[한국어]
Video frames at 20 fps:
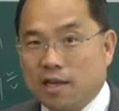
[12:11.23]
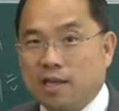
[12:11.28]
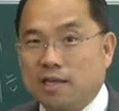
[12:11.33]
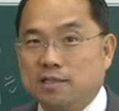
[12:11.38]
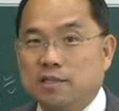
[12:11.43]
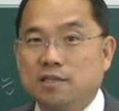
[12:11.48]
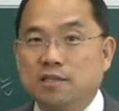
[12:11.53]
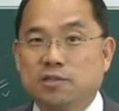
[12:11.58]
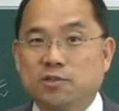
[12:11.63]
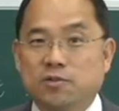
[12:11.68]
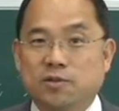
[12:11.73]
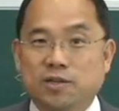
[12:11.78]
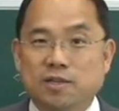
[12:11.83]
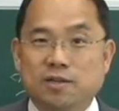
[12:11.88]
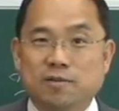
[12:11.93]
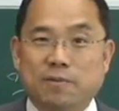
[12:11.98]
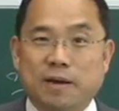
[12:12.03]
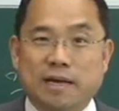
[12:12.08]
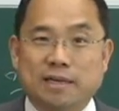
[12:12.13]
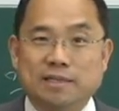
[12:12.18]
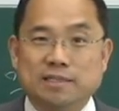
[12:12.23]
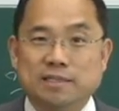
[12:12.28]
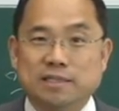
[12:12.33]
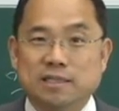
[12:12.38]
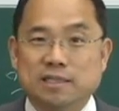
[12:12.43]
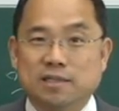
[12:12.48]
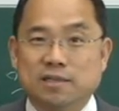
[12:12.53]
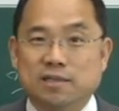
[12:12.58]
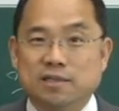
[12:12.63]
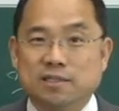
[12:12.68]
선스크린을
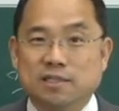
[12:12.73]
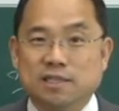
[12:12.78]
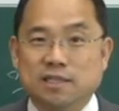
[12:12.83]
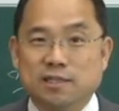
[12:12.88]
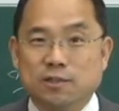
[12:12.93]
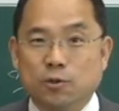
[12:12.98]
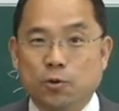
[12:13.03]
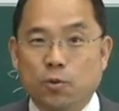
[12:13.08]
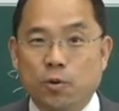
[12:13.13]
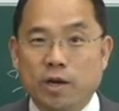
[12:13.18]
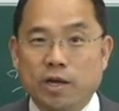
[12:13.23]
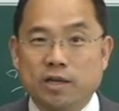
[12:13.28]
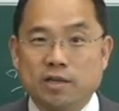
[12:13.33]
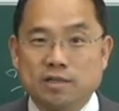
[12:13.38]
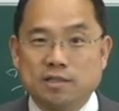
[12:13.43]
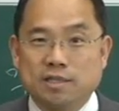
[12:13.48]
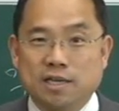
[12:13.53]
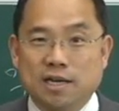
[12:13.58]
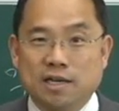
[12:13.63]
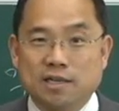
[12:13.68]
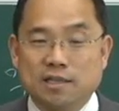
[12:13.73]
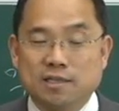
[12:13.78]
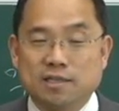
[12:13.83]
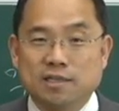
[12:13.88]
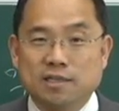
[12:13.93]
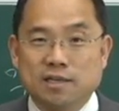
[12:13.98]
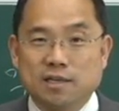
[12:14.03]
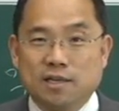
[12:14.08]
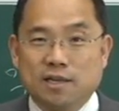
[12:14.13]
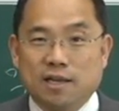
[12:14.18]
바르시는 것이 노화 현상을